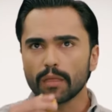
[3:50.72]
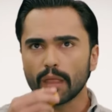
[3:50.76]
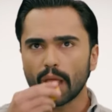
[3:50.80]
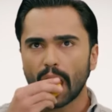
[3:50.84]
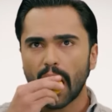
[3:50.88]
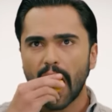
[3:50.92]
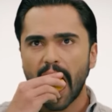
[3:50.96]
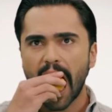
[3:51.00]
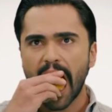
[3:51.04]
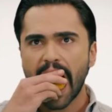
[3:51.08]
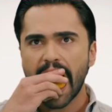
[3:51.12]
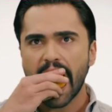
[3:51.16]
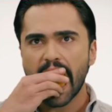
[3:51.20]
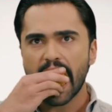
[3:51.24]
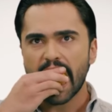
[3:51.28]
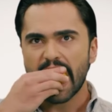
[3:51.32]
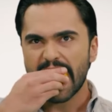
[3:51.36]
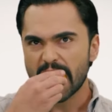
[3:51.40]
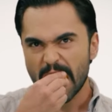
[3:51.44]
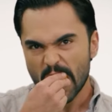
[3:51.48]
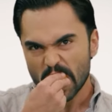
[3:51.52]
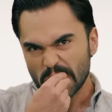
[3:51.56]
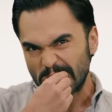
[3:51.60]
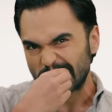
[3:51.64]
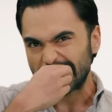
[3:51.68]
En sevdiği
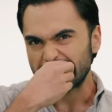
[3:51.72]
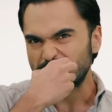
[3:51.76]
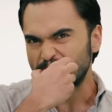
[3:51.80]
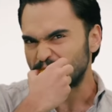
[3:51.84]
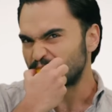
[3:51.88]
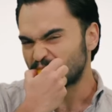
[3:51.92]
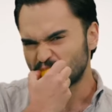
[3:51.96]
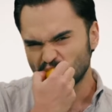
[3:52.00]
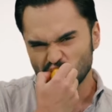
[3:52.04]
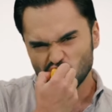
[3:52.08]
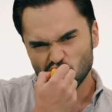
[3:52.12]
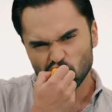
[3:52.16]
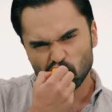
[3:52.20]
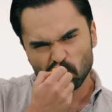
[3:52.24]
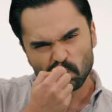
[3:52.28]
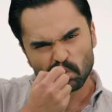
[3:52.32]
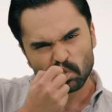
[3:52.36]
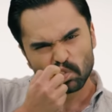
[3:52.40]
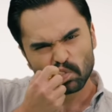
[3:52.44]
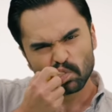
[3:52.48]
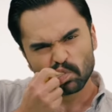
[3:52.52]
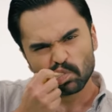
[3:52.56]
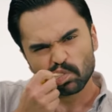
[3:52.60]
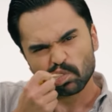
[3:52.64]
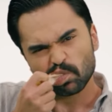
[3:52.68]
yemek sokak
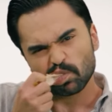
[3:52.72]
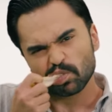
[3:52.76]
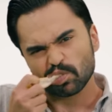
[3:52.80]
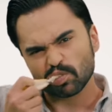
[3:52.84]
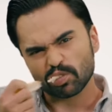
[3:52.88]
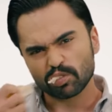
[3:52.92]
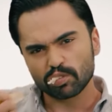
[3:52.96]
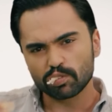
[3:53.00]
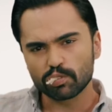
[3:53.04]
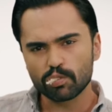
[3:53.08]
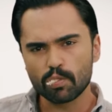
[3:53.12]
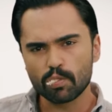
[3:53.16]
lahmacunu.